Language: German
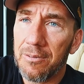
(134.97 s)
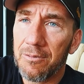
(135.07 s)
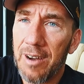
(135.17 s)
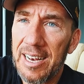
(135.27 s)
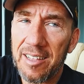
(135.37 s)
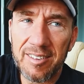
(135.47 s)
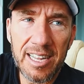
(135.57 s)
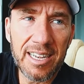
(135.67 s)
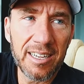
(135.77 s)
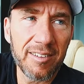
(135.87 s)
Weil das
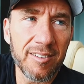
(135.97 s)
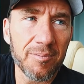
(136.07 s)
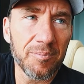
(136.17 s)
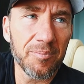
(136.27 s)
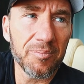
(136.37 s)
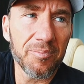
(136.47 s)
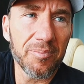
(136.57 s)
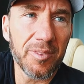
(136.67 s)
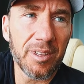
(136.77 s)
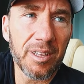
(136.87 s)
Ding ist,
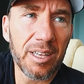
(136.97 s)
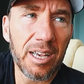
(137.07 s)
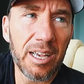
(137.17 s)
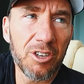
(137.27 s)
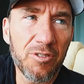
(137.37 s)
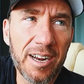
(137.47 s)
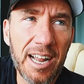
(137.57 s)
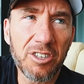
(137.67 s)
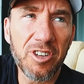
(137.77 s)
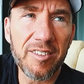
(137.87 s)
ich
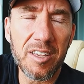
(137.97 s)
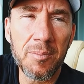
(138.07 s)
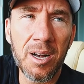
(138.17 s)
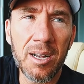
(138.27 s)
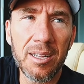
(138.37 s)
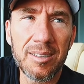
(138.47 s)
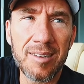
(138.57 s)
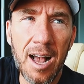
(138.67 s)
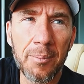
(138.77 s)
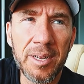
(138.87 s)
vergleiche das immer
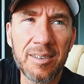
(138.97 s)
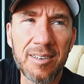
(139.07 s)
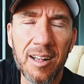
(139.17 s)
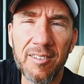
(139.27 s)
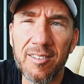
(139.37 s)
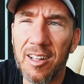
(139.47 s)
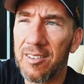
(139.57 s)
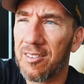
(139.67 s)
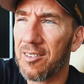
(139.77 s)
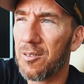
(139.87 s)
damit, dass
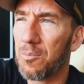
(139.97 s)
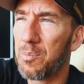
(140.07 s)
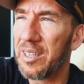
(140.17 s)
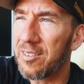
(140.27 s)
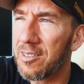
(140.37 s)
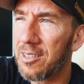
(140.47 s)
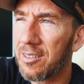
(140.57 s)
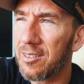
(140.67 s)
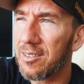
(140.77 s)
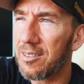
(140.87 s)
das
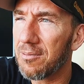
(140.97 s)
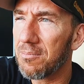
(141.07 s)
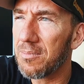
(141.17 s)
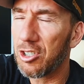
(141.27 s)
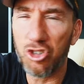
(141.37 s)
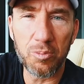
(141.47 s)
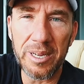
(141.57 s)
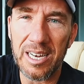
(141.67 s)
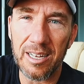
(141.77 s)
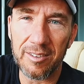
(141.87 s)
Business ein
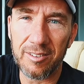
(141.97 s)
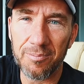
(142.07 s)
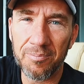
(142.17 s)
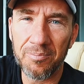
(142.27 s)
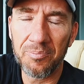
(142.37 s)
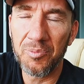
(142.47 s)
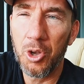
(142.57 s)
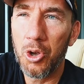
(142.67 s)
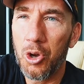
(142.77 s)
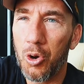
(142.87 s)
Spiel ist.
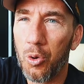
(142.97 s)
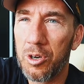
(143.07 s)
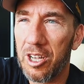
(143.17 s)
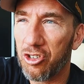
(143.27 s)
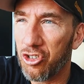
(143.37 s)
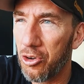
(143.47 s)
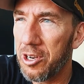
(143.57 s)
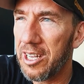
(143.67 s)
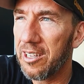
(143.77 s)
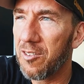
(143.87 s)
Und das
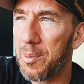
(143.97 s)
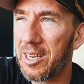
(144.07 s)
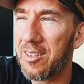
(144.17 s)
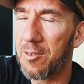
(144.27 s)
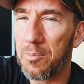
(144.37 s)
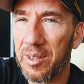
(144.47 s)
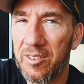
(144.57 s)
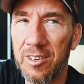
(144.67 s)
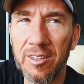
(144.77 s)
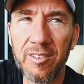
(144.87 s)
Schöne ist bei diesem
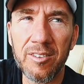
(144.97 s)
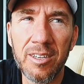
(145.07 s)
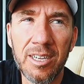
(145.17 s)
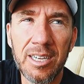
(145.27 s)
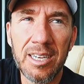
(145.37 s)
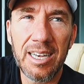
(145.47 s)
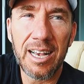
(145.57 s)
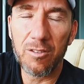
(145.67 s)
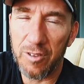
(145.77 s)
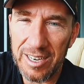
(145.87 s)
Business,
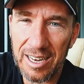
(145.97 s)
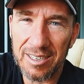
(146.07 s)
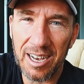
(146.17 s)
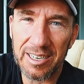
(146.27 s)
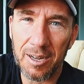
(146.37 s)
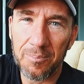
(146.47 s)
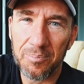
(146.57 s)
es verliert keiner.